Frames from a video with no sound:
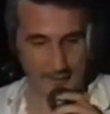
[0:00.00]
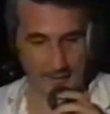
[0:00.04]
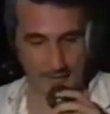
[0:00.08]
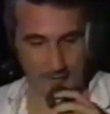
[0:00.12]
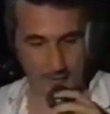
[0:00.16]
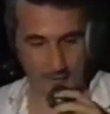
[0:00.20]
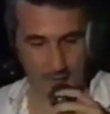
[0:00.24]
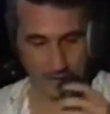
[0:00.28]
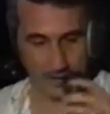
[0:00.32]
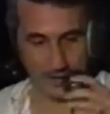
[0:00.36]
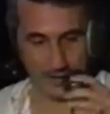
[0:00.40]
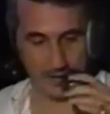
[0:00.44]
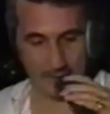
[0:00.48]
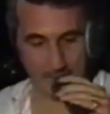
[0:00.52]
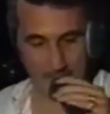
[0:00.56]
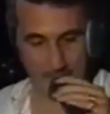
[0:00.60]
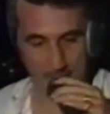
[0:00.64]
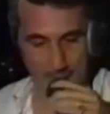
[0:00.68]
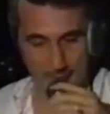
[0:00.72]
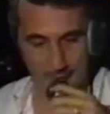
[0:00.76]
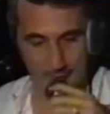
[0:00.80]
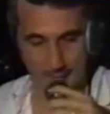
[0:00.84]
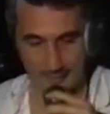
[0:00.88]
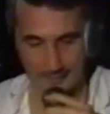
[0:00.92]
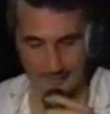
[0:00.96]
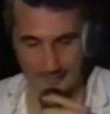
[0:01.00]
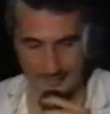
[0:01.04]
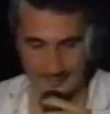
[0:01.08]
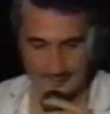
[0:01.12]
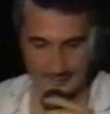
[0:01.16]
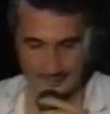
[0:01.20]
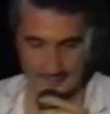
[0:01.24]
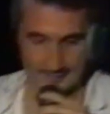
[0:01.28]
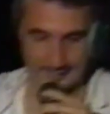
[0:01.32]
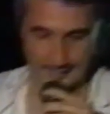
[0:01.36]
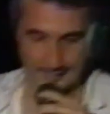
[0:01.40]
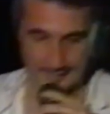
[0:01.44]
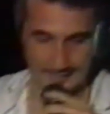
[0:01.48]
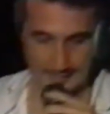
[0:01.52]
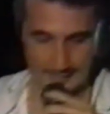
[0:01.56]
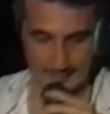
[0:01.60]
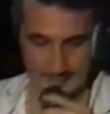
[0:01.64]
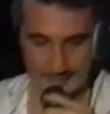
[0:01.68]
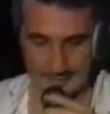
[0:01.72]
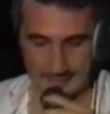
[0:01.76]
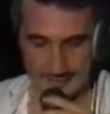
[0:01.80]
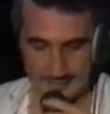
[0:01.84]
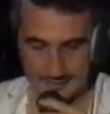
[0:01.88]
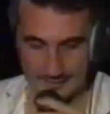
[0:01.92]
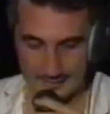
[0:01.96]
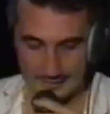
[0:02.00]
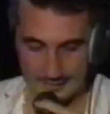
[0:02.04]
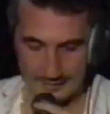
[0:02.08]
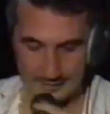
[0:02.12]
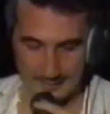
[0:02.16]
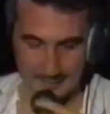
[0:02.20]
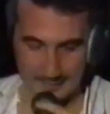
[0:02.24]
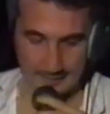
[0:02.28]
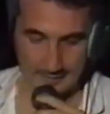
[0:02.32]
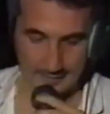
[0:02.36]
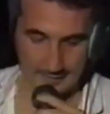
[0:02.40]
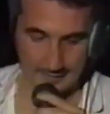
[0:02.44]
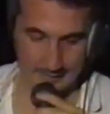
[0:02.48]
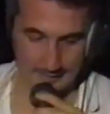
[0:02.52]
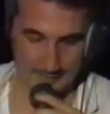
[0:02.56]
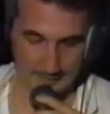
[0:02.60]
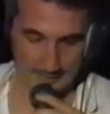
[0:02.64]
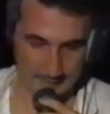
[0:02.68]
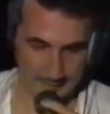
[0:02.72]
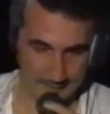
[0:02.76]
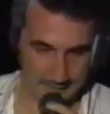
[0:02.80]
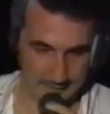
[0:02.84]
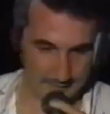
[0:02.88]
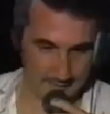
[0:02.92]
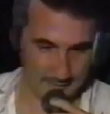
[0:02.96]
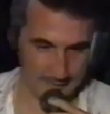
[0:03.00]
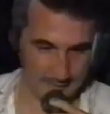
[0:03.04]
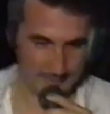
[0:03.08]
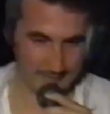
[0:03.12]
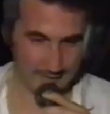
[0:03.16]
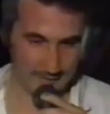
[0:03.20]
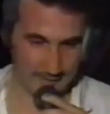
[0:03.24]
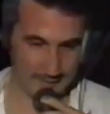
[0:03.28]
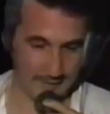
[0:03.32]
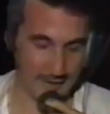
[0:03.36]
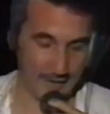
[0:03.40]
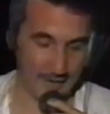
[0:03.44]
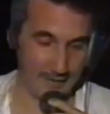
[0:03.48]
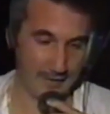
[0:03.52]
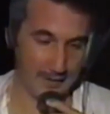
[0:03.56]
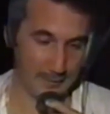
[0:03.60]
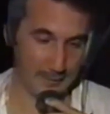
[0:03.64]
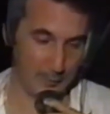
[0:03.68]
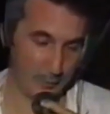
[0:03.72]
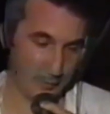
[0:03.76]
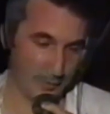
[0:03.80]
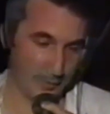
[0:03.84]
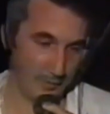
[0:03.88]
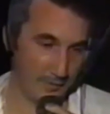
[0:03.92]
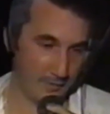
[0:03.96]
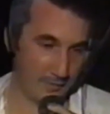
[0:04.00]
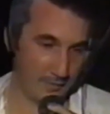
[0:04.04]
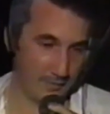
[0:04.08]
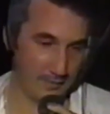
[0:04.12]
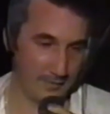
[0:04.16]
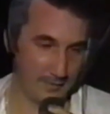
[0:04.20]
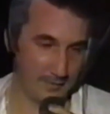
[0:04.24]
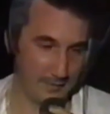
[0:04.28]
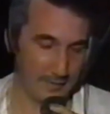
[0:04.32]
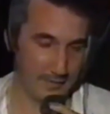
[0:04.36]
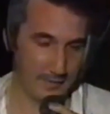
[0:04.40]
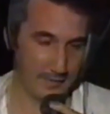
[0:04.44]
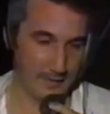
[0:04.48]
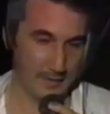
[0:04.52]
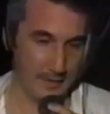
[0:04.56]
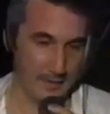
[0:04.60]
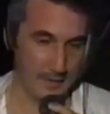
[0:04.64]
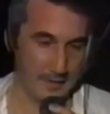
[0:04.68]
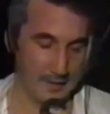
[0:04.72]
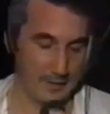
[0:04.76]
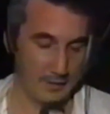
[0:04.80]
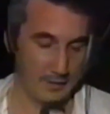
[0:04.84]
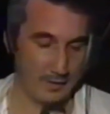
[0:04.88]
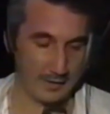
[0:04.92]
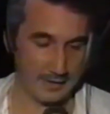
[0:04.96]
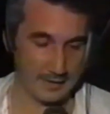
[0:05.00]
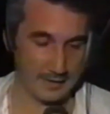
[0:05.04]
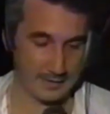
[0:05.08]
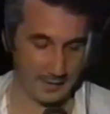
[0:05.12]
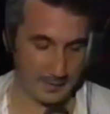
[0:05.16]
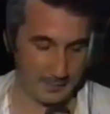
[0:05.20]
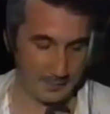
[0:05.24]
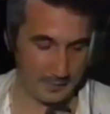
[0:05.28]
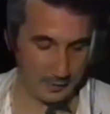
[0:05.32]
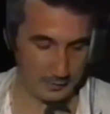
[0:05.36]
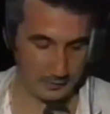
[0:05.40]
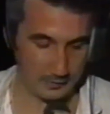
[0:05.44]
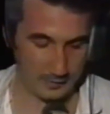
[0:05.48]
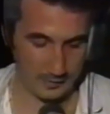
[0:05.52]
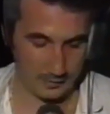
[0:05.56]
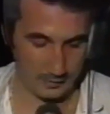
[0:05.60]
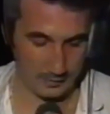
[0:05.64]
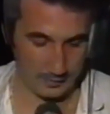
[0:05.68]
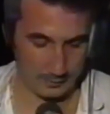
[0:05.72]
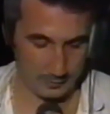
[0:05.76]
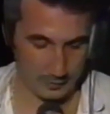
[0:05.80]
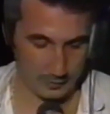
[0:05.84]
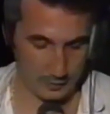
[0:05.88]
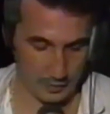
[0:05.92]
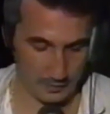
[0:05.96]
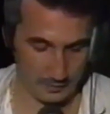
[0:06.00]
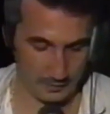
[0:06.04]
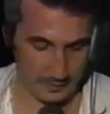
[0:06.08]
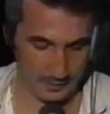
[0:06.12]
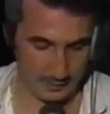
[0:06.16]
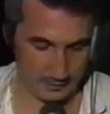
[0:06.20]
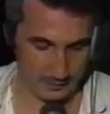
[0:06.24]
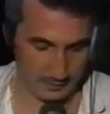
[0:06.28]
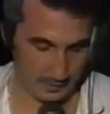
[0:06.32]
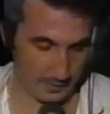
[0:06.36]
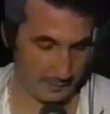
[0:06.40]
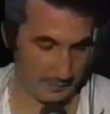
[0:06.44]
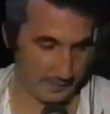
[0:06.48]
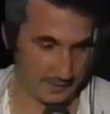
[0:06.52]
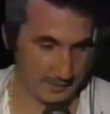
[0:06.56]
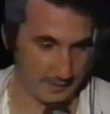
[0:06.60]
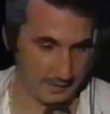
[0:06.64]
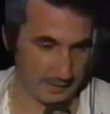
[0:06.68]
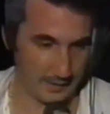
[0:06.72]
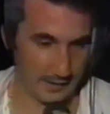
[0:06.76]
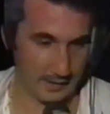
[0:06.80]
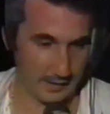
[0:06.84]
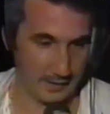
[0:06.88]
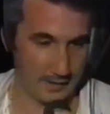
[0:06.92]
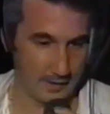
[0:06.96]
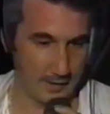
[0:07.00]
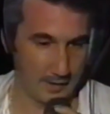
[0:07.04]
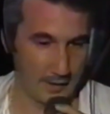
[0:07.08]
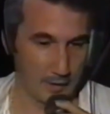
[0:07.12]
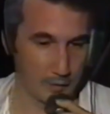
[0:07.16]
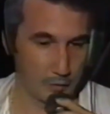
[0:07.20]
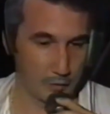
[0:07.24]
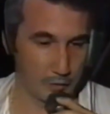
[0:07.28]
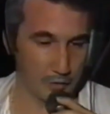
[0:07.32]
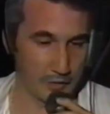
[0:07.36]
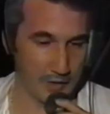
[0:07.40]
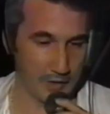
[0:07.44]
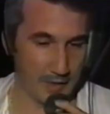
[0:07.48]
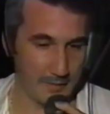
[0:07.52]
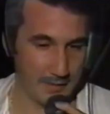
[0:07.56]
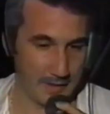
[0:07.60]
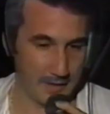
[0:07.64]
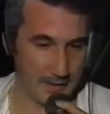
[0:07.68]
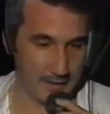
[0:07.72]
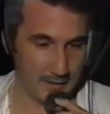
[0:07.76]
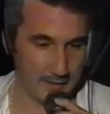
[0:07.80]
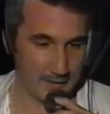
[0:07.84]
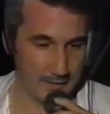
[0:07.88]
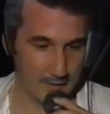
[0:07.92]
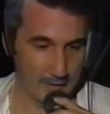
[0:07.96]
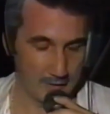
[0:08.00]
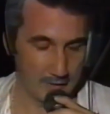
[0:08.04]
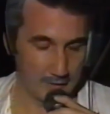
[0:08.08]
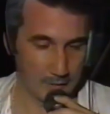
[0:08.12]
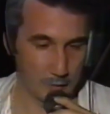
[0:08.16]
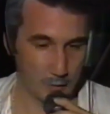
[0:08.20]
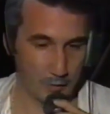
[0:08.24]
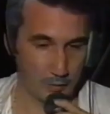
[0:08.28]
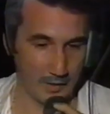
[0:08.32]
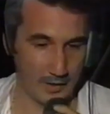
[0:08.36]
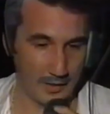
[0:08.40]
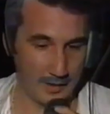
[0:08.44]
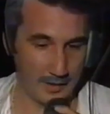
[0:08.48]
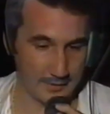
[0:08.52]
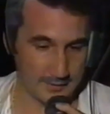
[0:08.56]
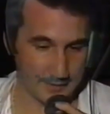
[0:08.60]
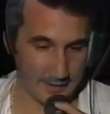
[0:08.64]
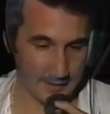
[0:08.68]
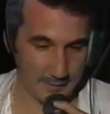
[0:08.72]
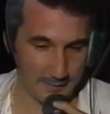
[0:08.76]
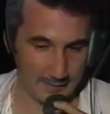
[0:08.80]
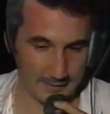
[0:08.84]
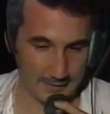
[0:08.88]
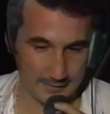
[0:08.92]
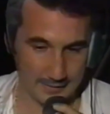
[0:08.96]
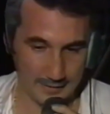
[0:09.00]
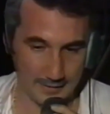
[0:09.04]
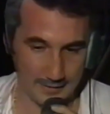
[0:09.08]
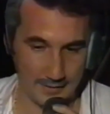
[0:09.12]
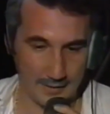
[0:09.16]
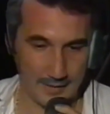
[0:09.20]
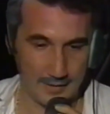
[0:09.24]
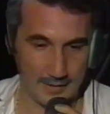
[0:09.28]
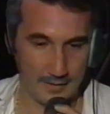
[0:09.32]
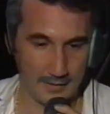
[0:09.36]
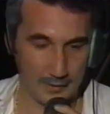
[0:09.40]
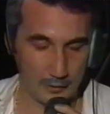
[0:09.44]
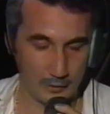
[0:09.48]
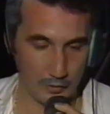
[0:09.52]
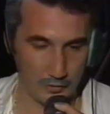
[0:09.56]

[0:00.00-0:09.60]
noches. Hola, monstruo. Oye, y muchas gracias por acordarte de mí, ¿eh? Nada, tú no hay que hacer peloteo ni mucho menos, lo que pasa es que tú llevas el Cervantes